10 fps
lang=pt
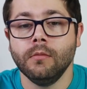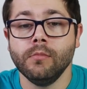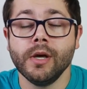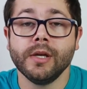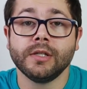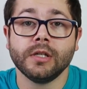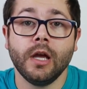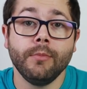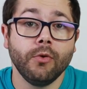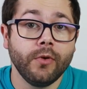Mas,
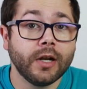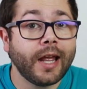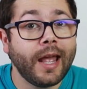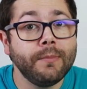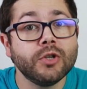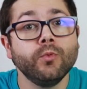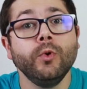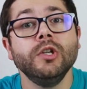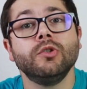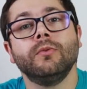a meu ver, é
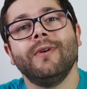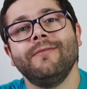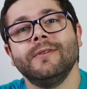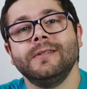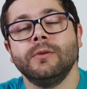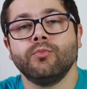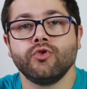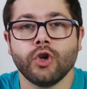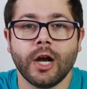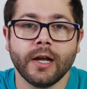mesmo isto que vai fazer
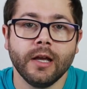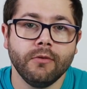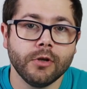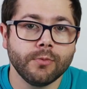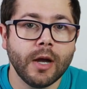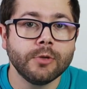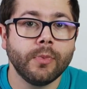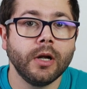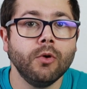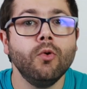puxar cada vez mais
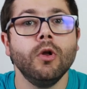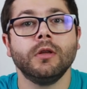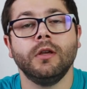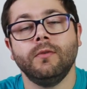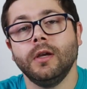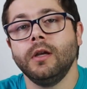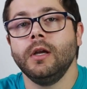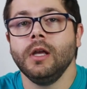para Google TV